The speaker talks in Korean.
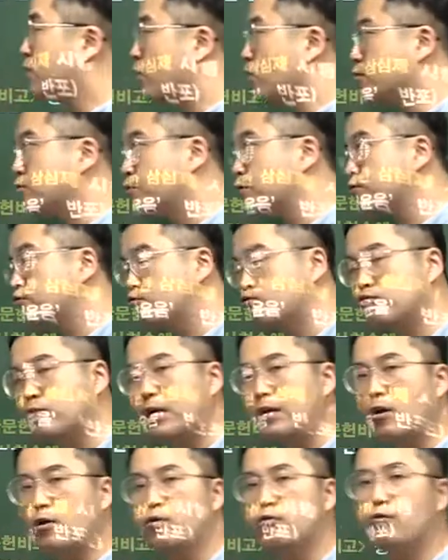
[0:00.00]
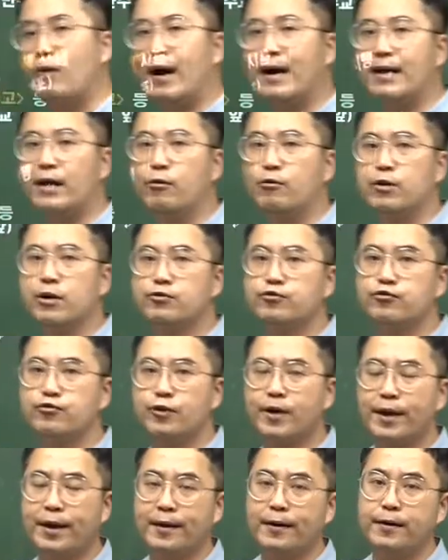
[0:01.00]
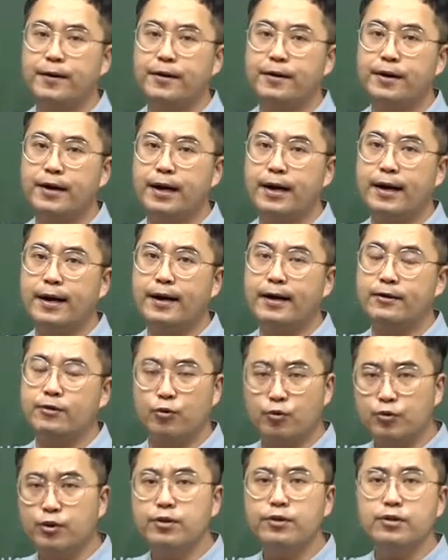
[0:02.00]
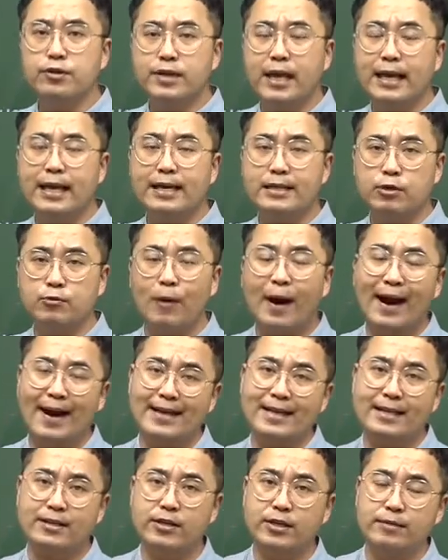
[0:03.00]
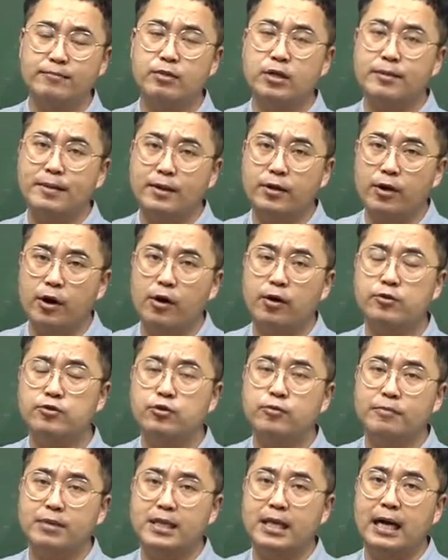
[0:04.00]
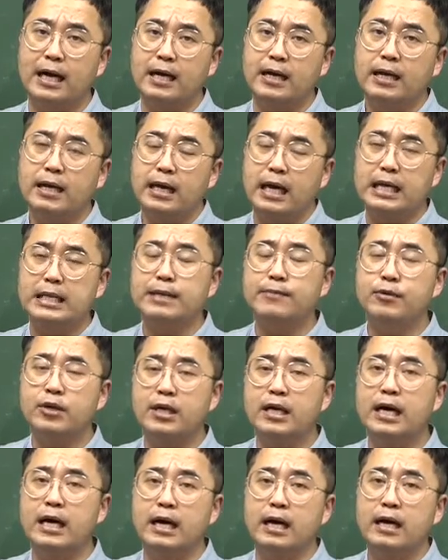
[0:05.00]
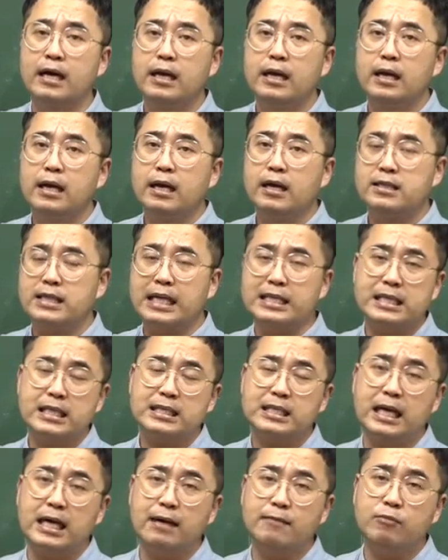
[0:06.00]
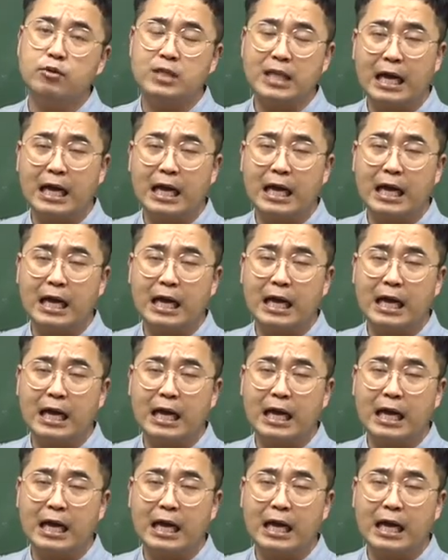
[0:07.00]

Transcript: 영조는 누가 결국 왕에 올려준 거예요. 아, 노론들에 의해서 왕이 됐던 인물이 바로 영조입니다. 그러다 보니까 사실상 뭐